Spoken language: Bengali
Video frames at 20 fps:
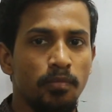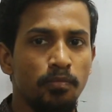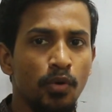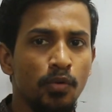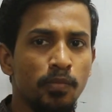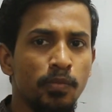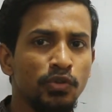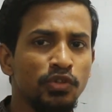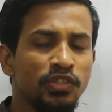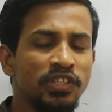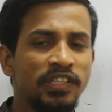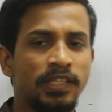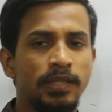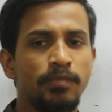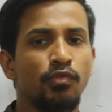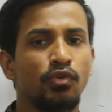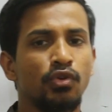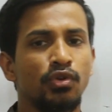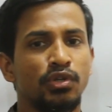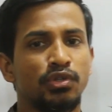পরপর তিনটি
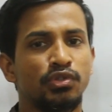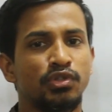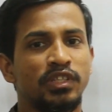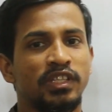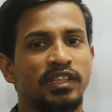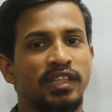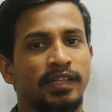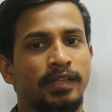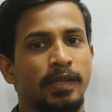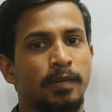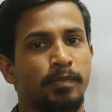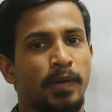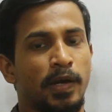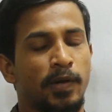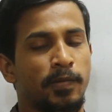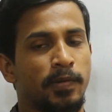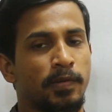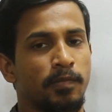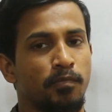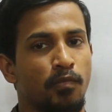মৌলকে যদি তাদের
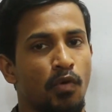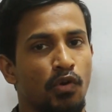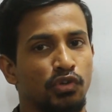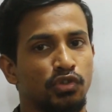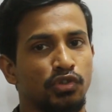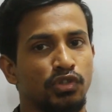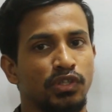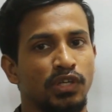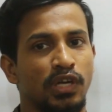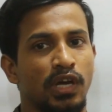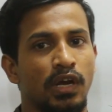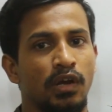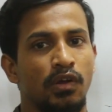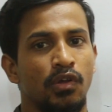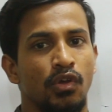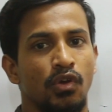পারমাণবিক ভর সংখ্যা